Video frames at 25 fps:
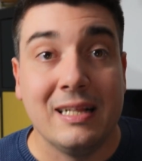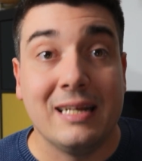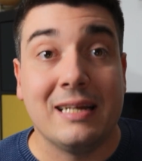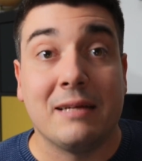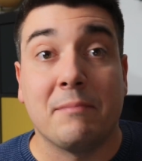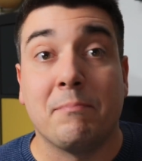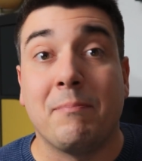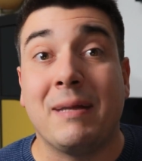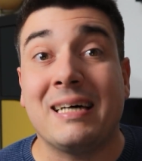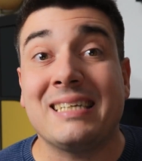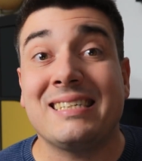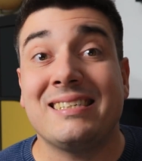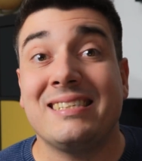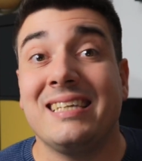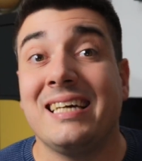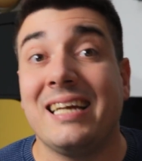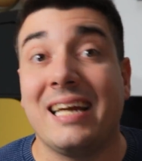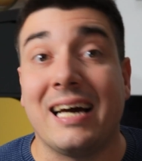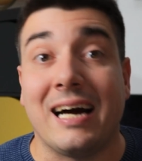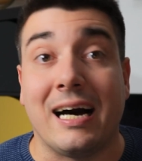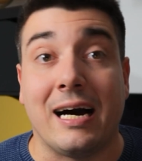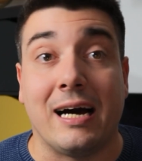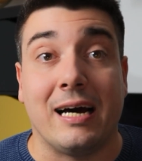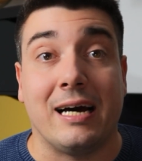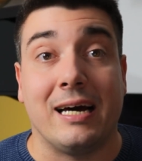
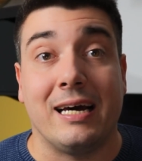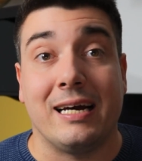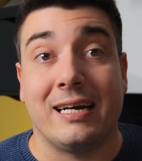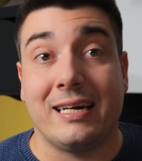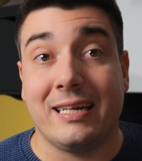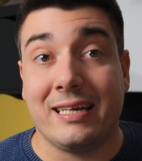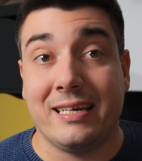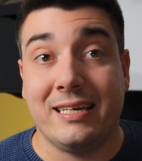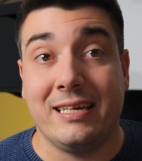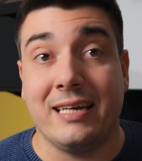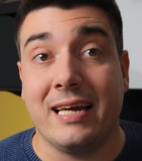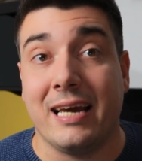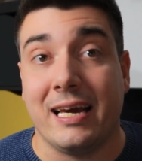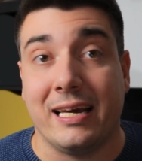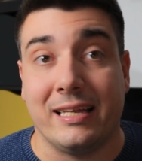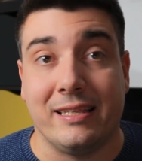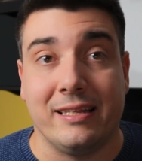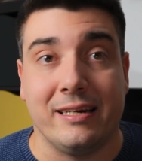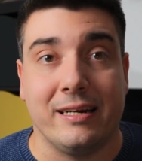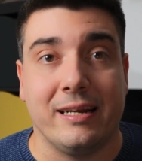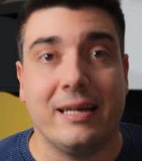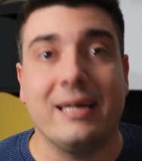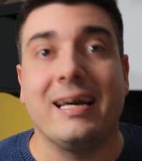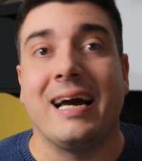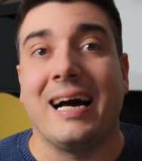basterà
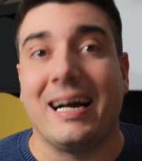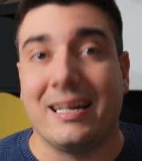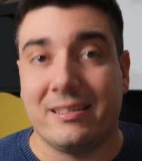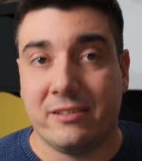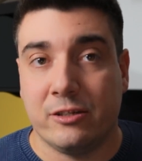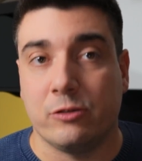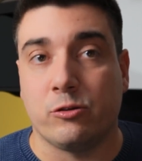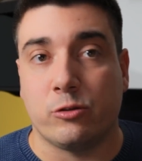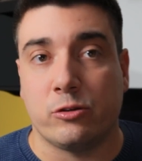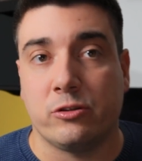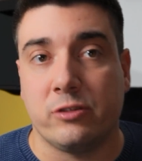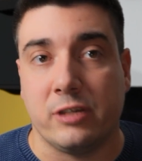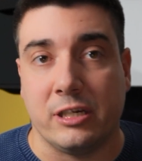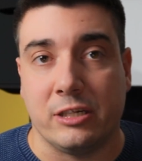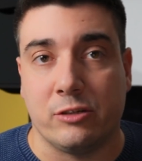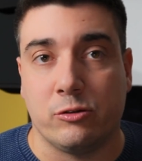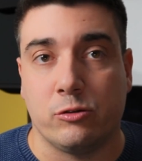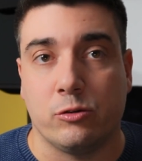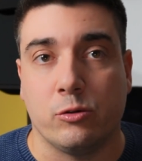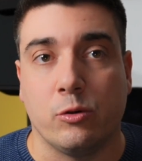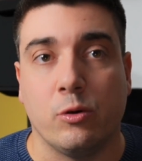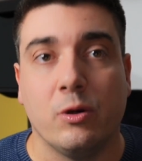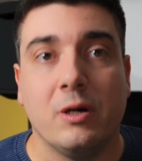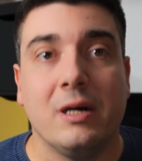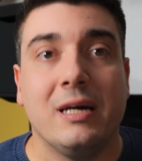richiedere al sito
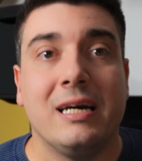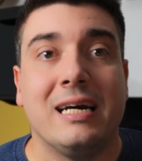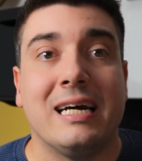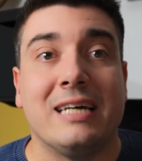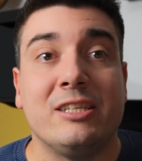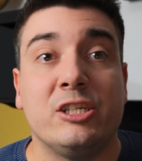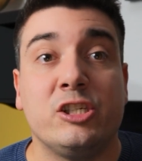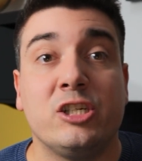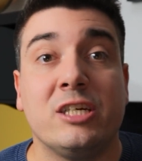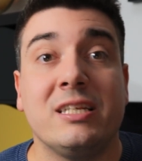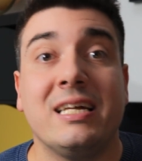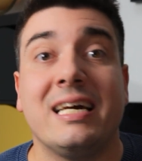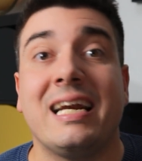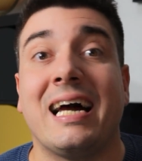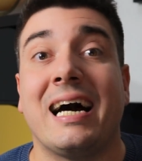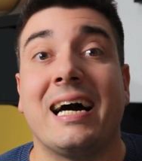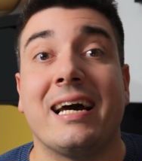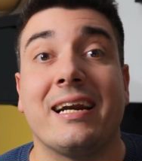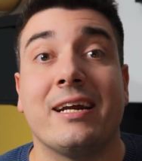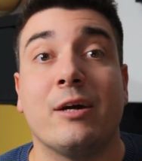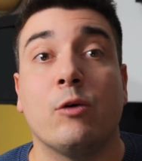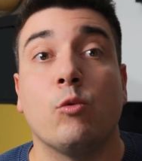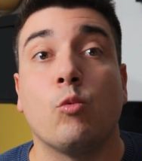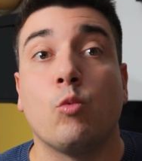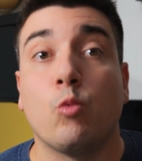stesso di
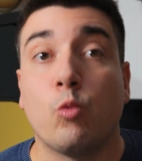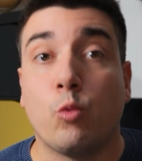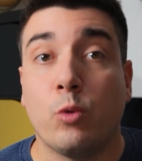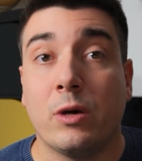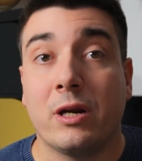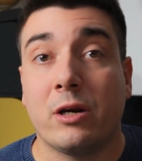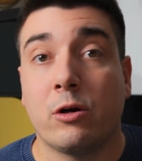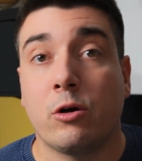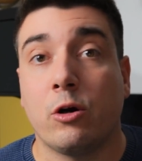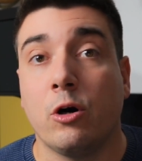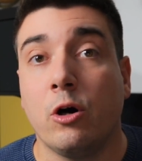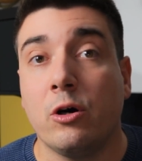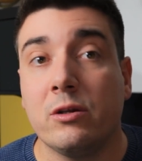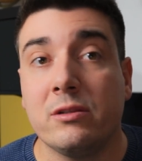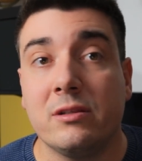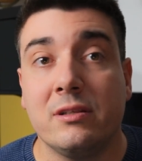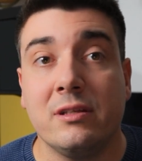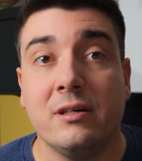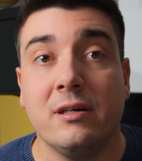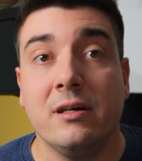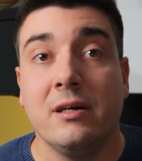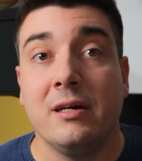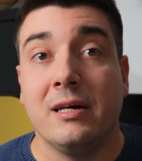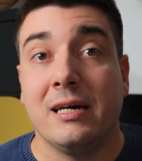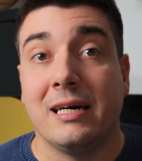generare un QR
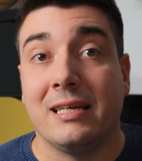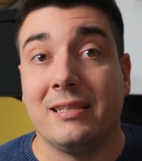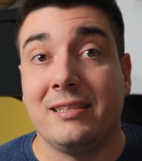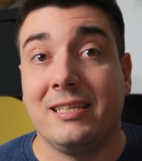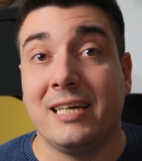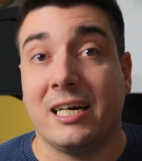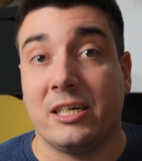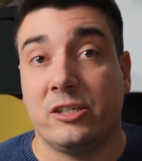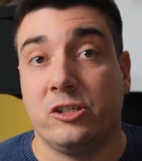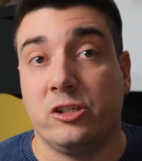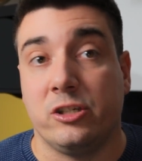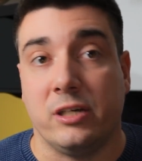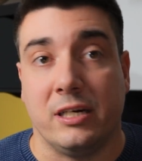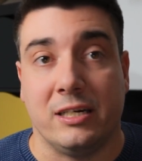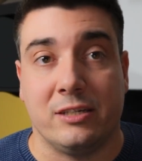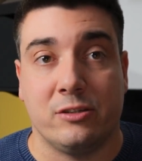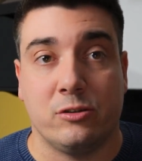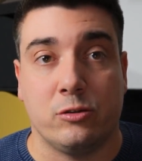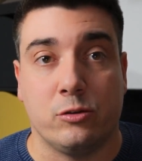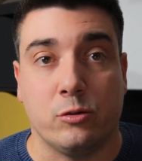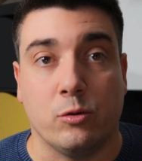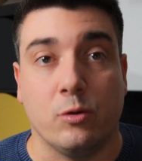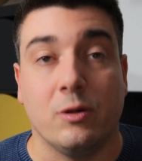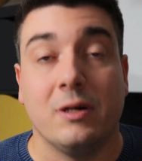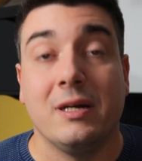code di
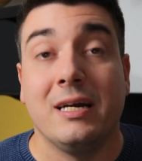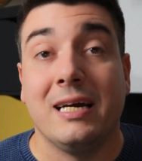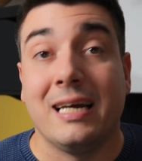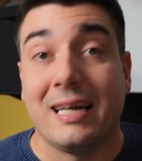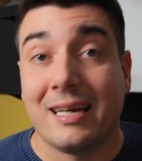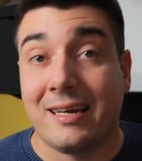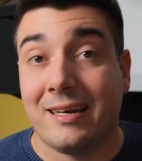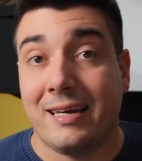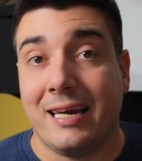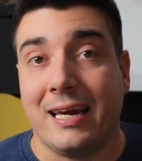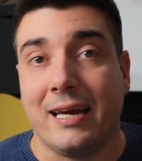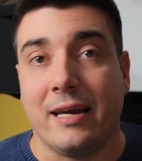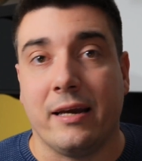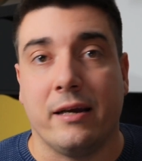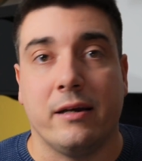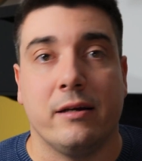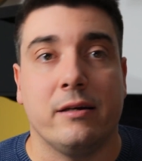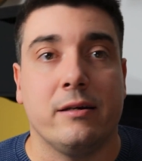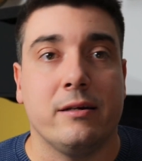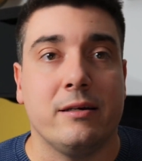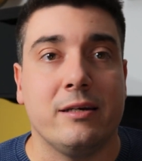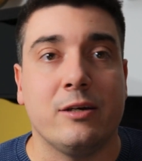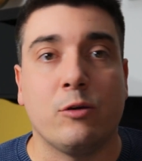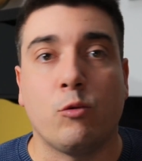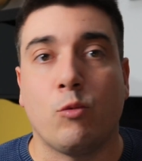accesso che
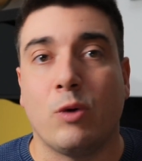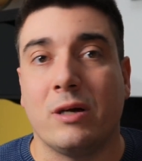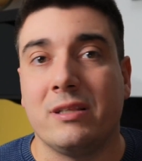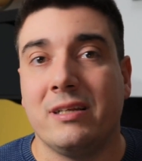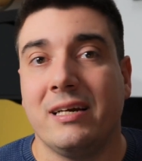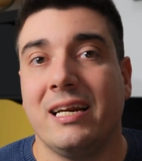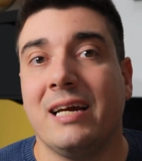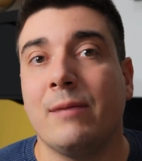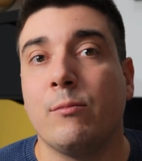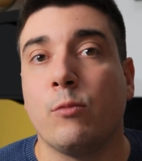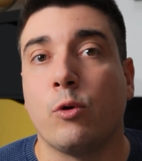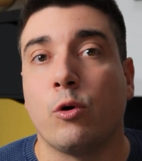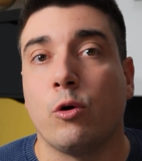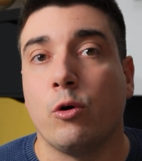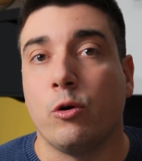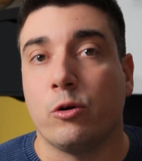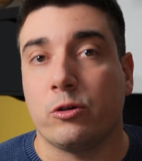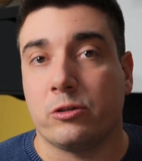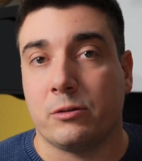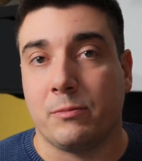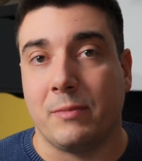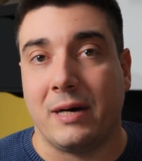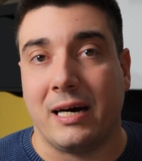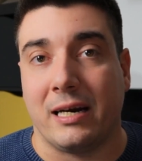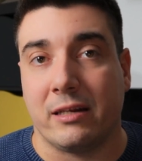inquadreremo con lo
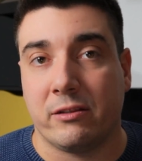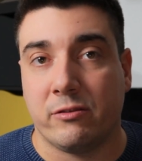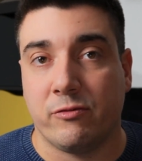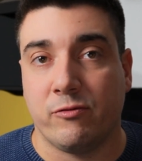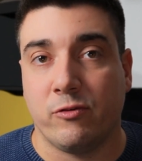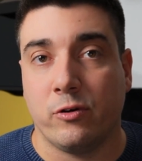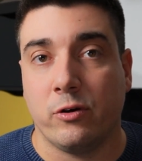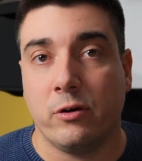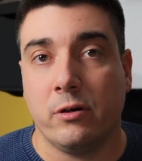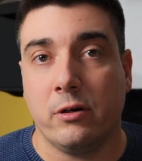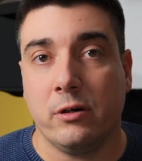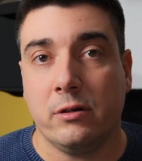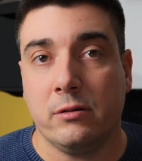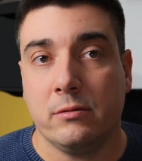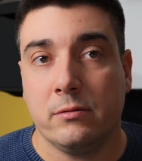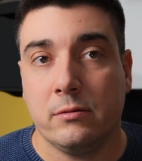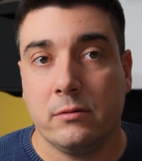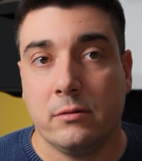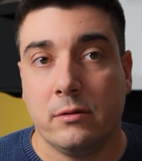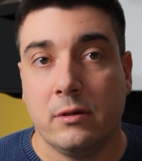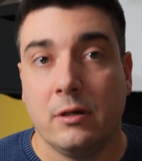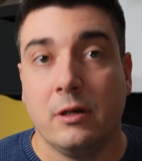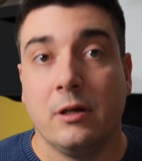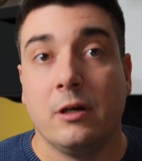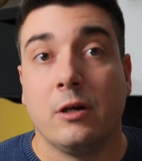
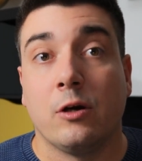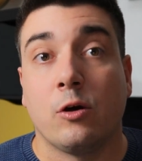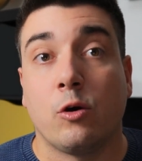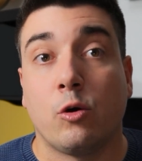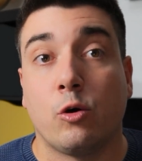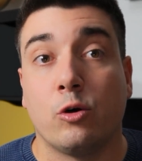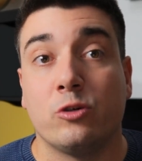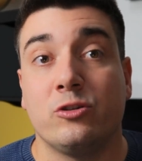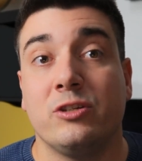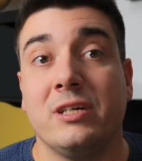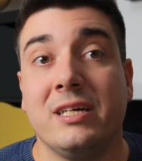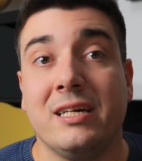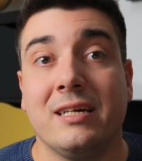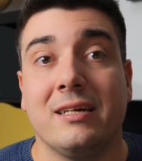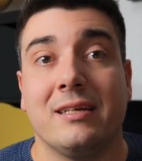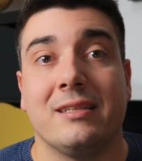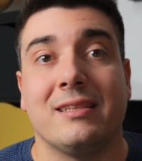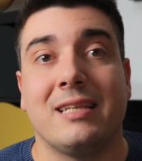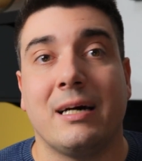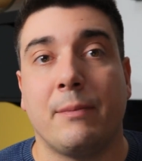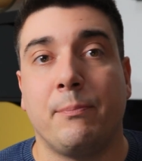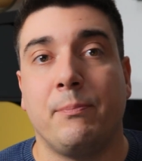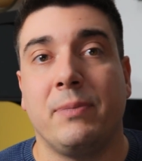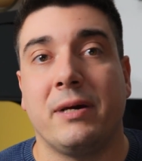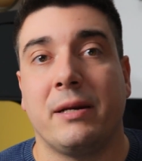smartphone così
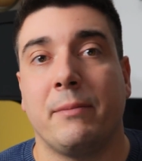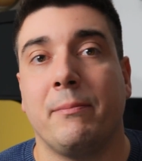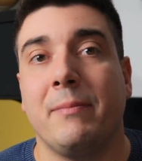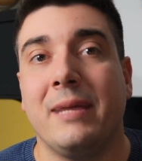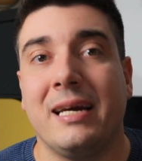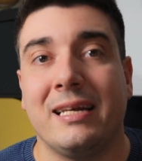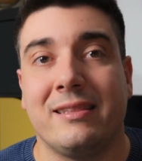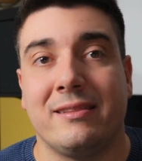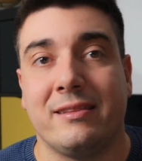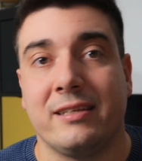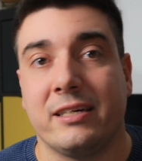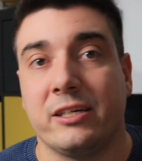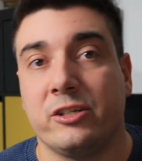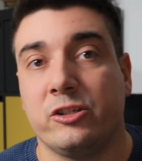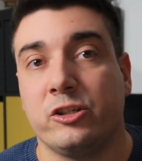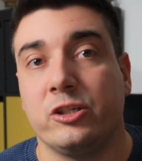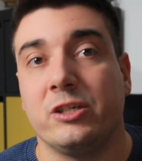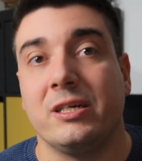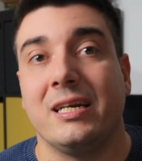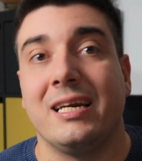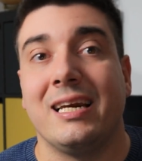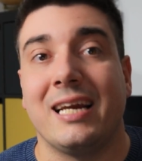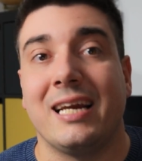da permetterci